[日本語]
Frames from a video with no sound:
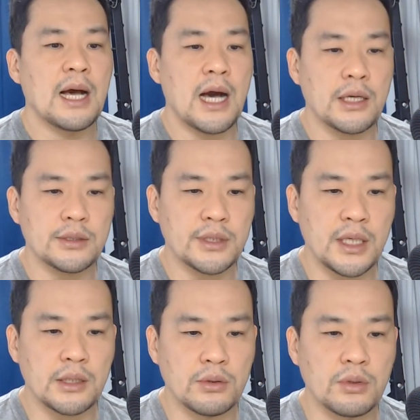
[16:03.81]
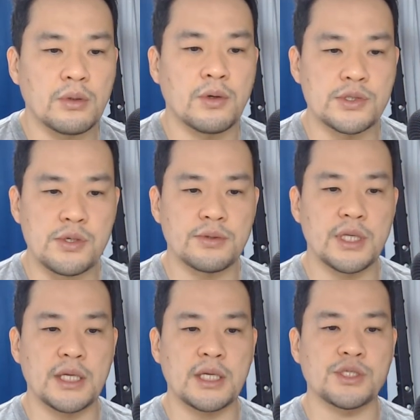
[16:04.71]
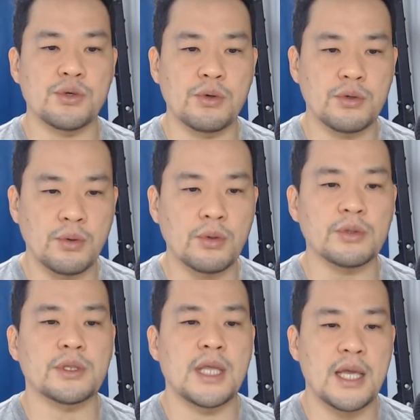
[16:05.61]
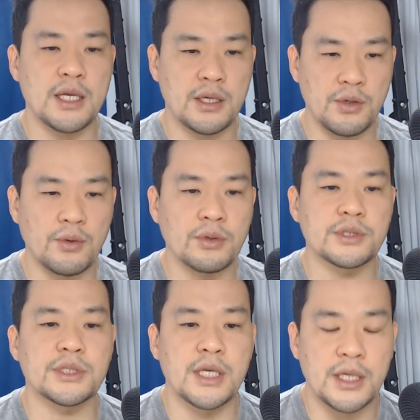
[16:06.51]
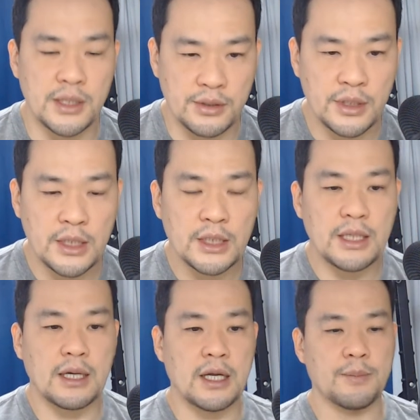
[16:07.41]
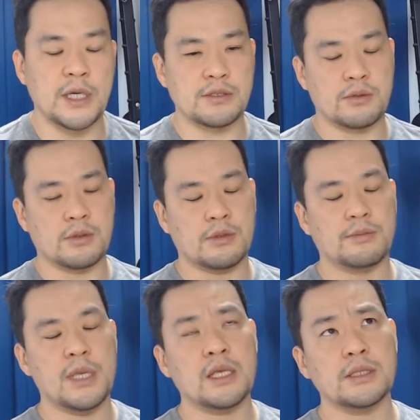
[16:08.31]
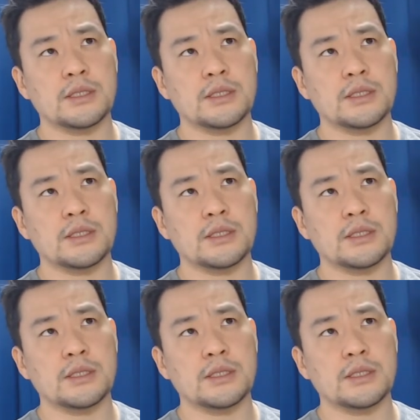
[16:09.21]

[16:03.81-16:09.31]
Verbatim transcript: ある程度の補足的な証拠を提供している。だから、まあ、その、面、